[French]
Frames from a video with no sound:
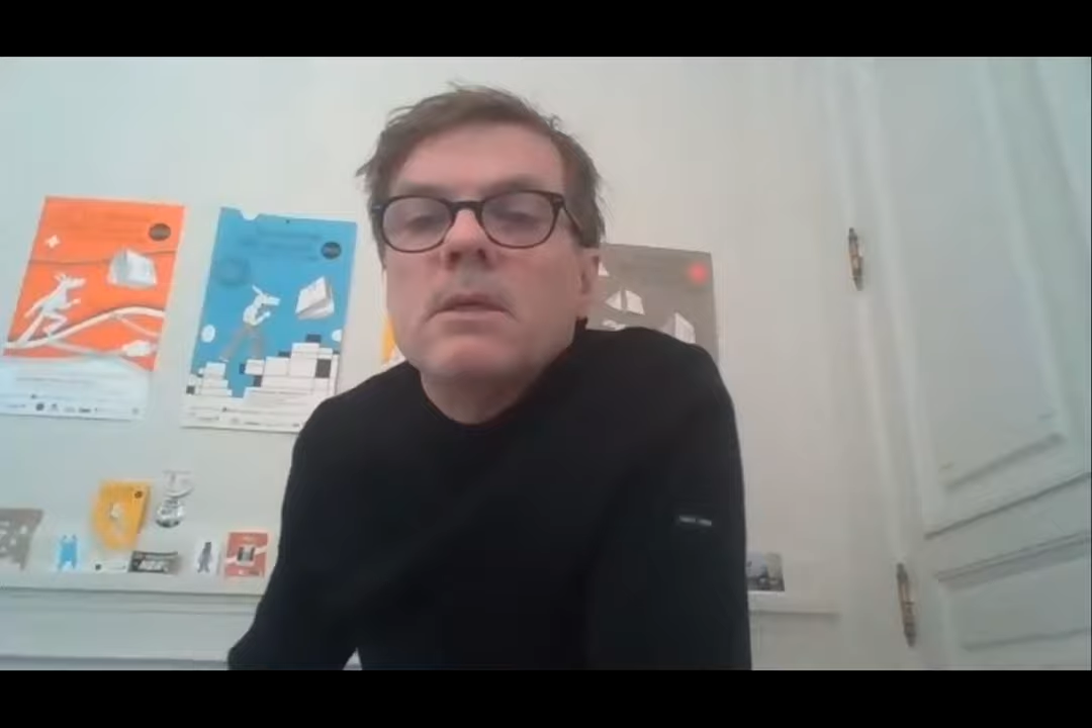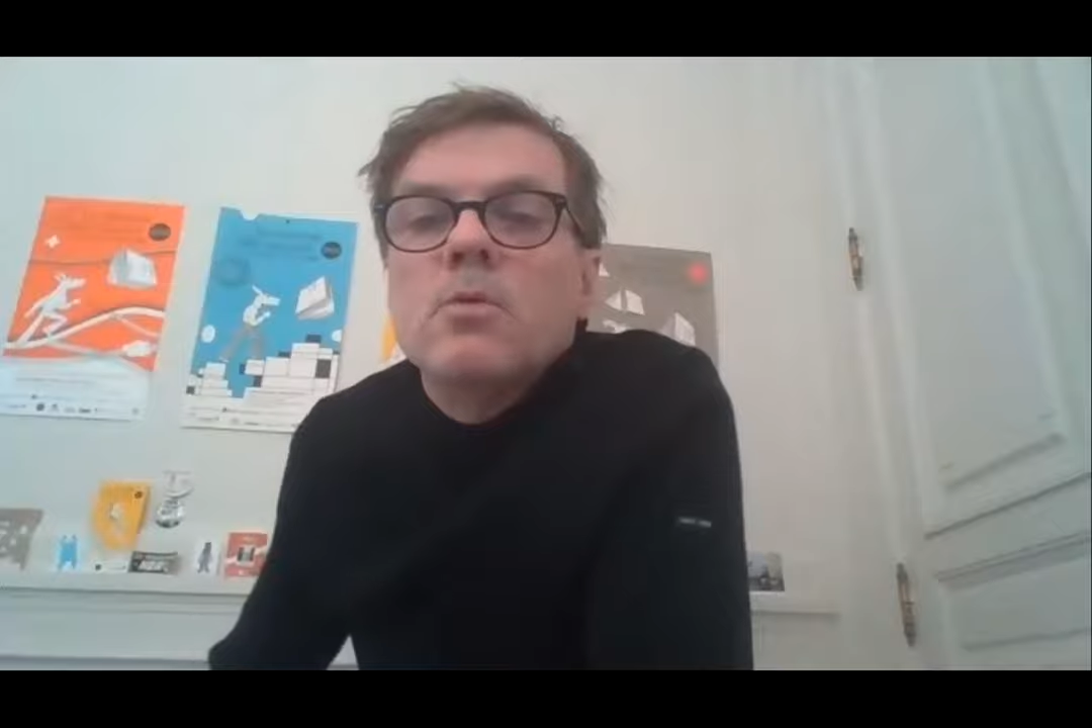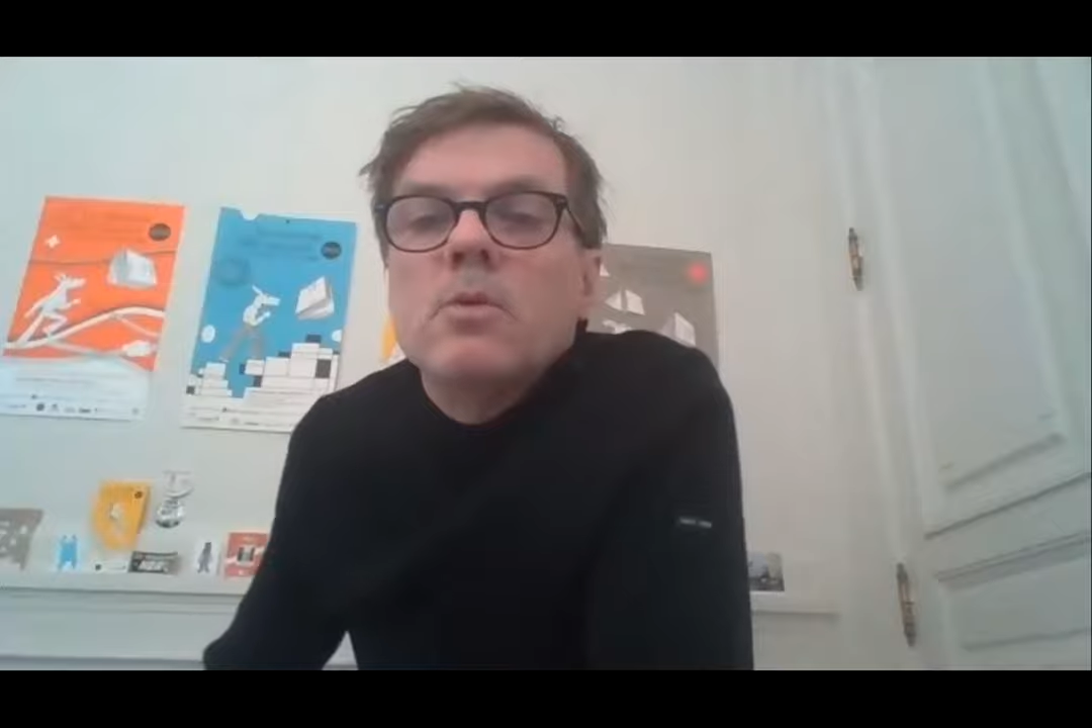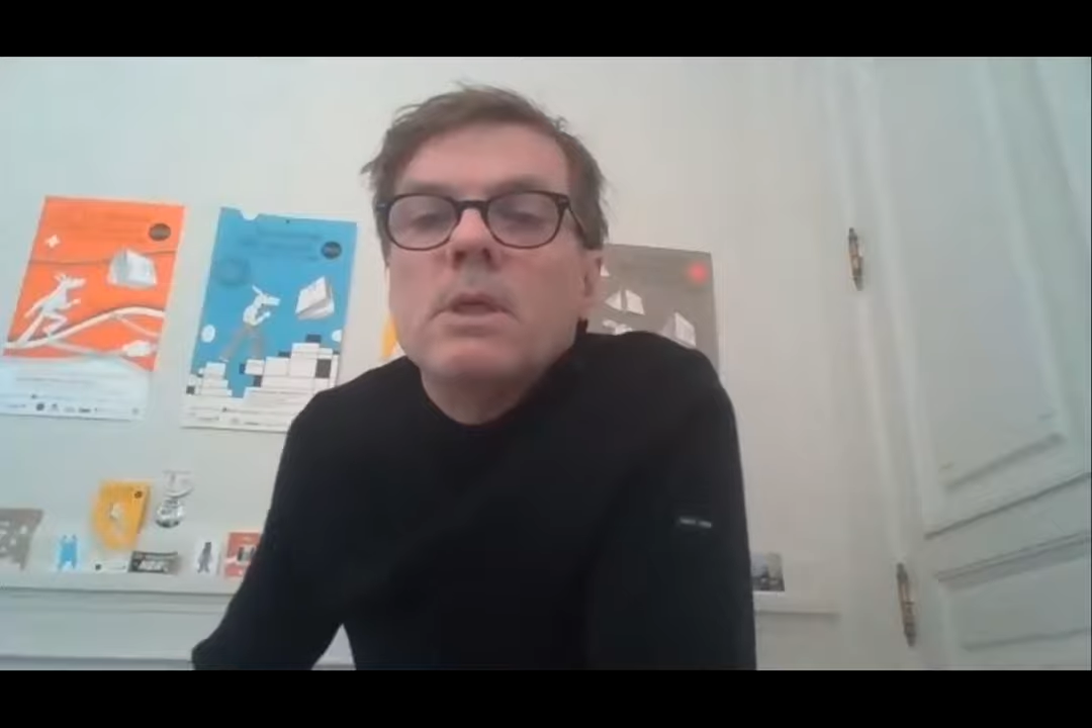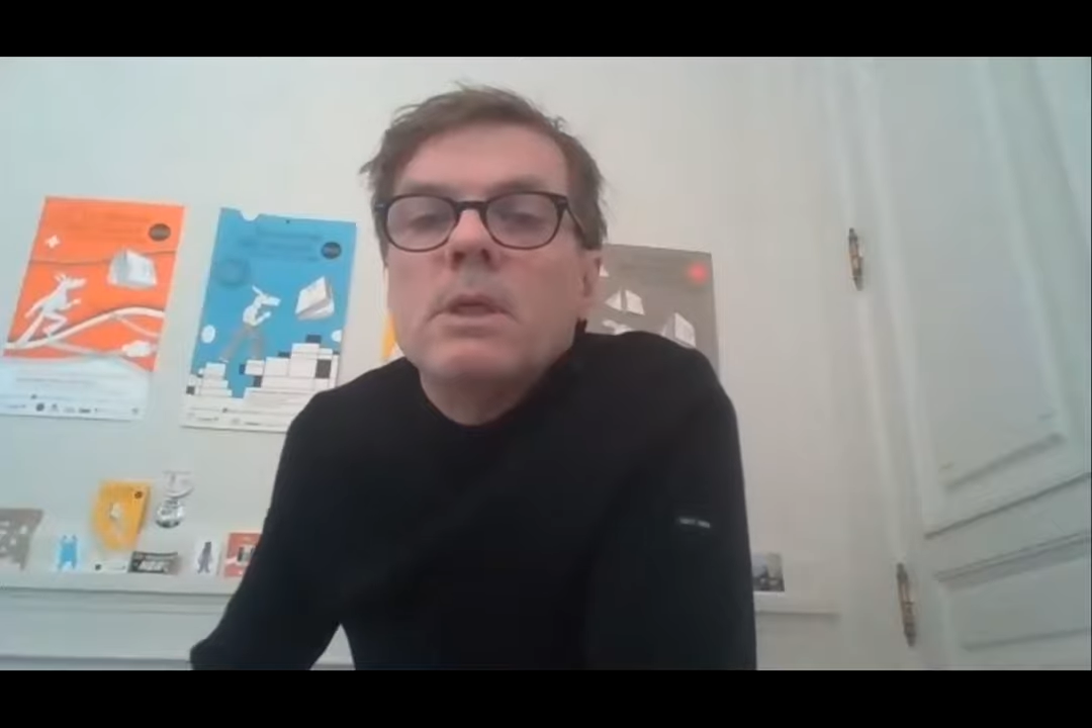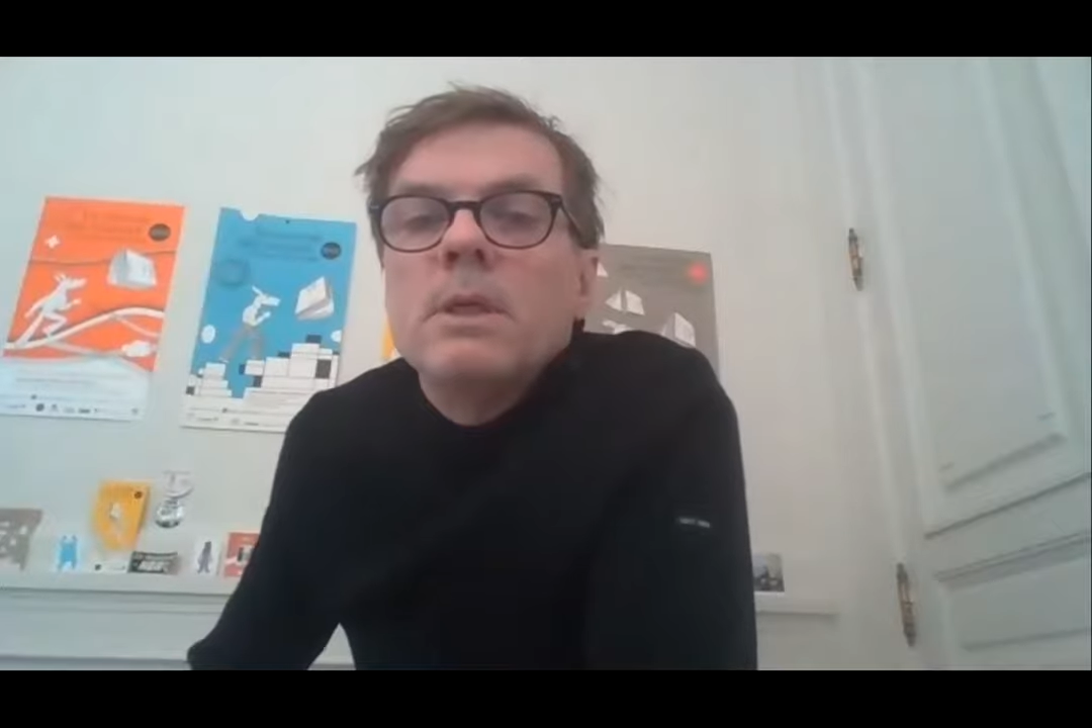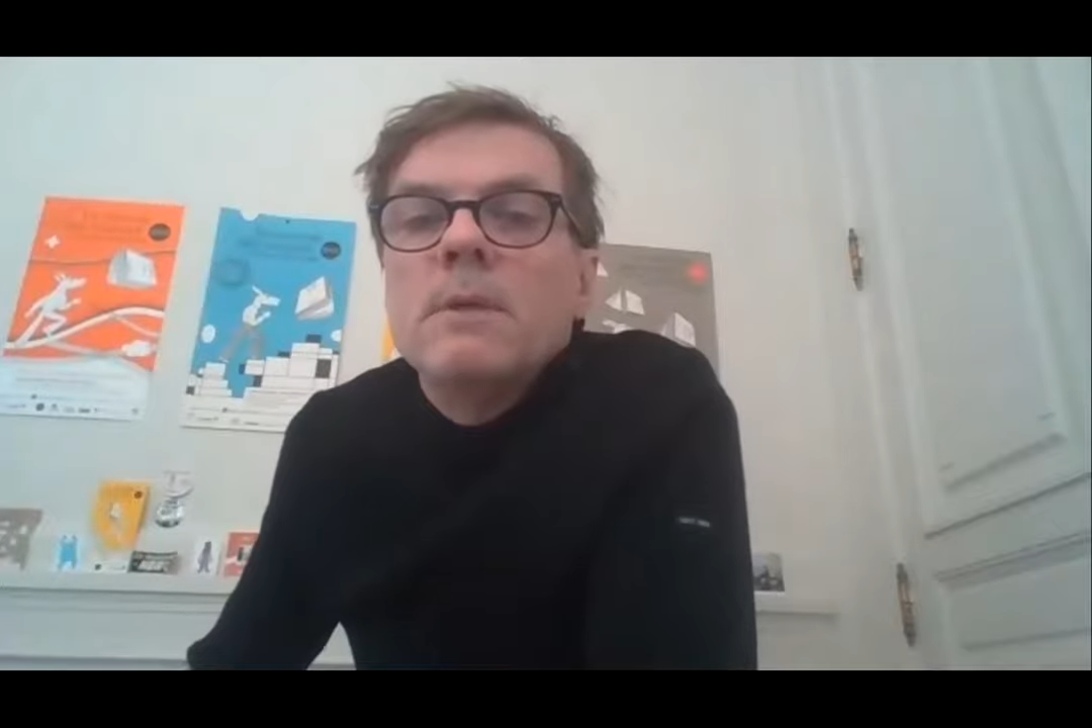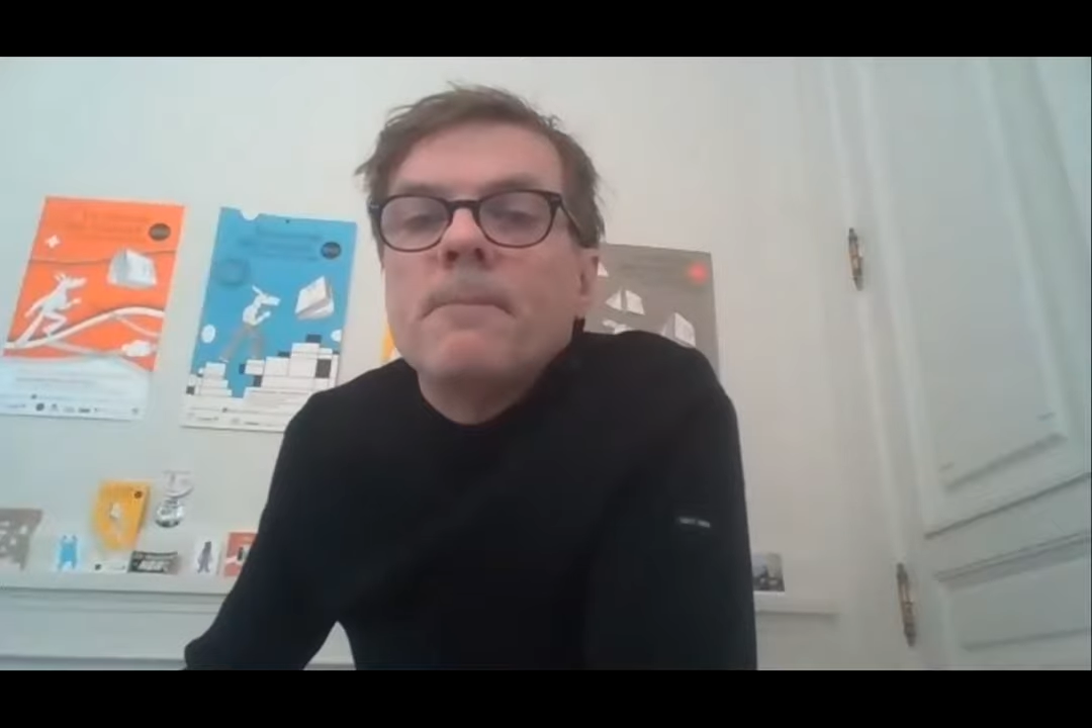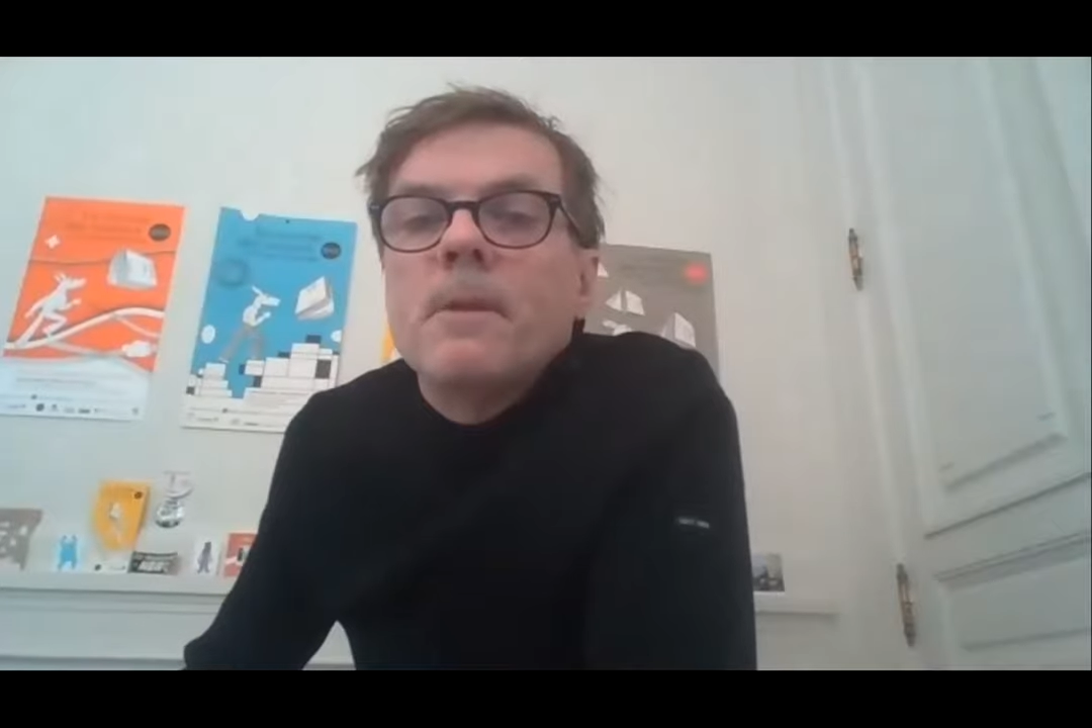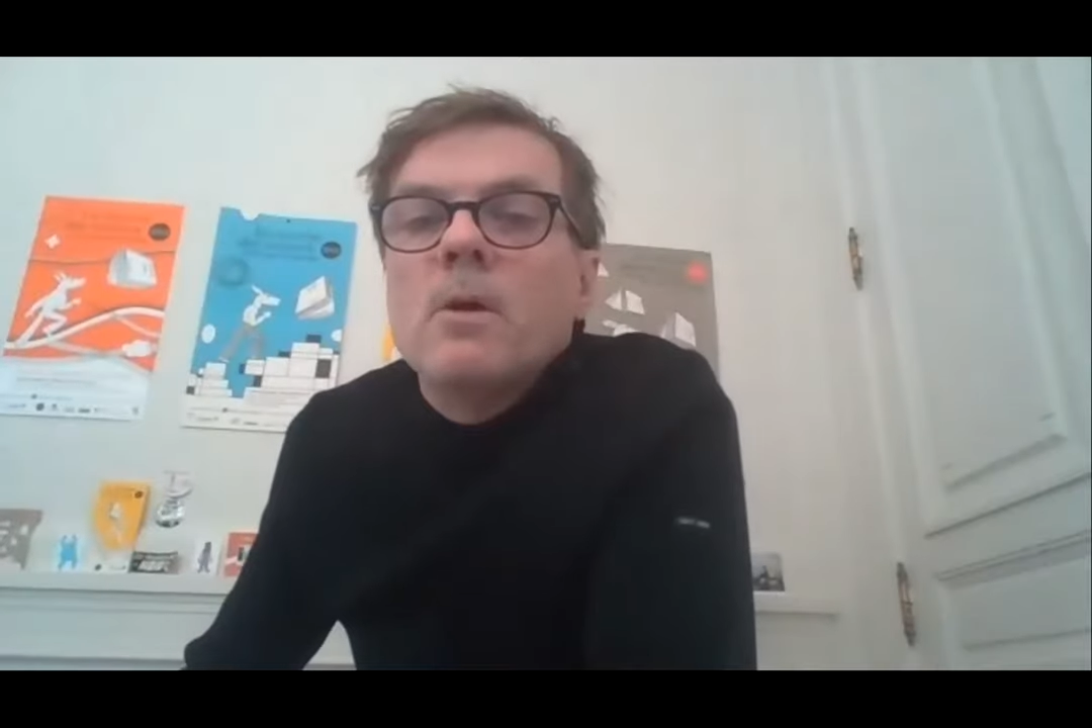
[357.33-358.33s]

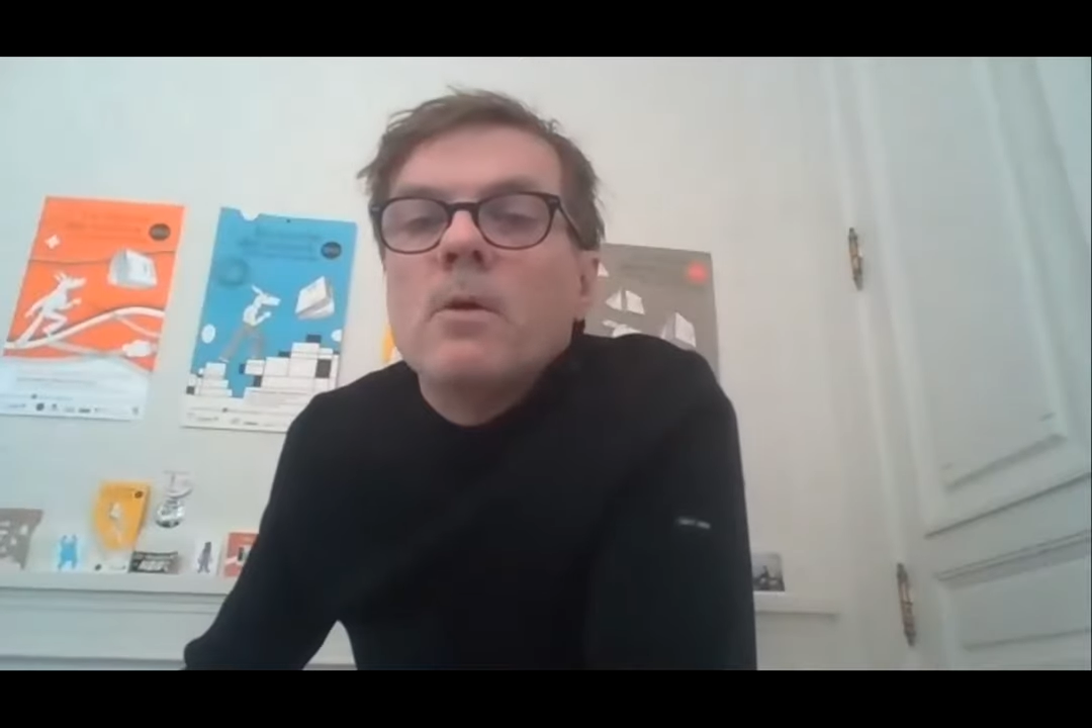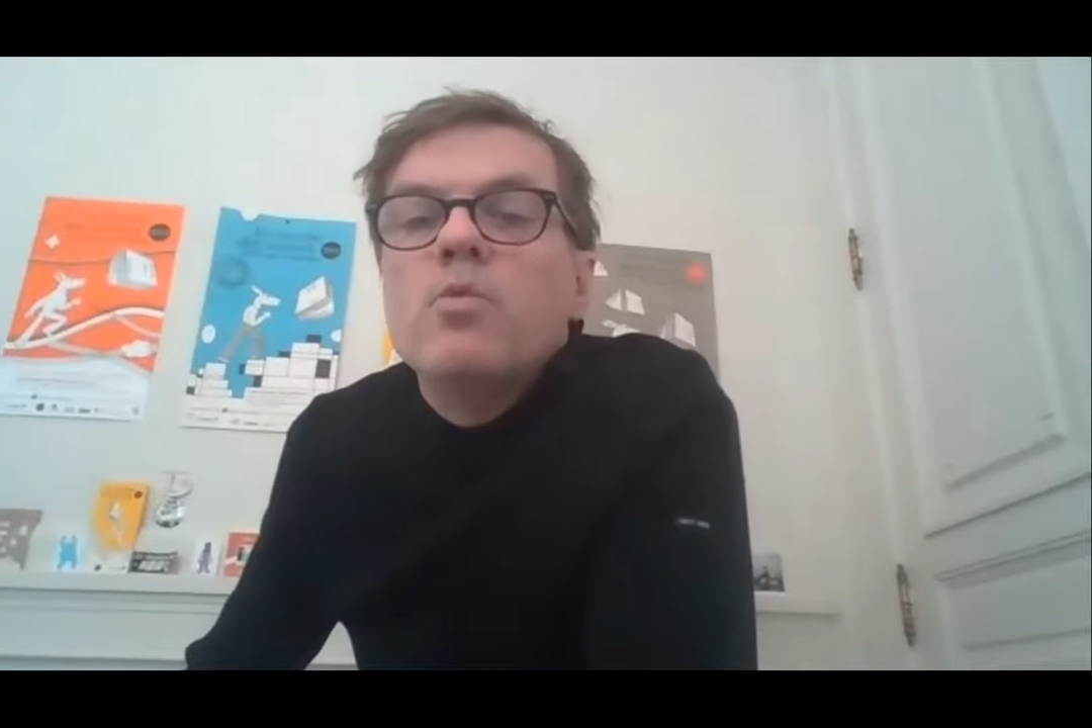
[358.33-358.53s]
ateliers euh,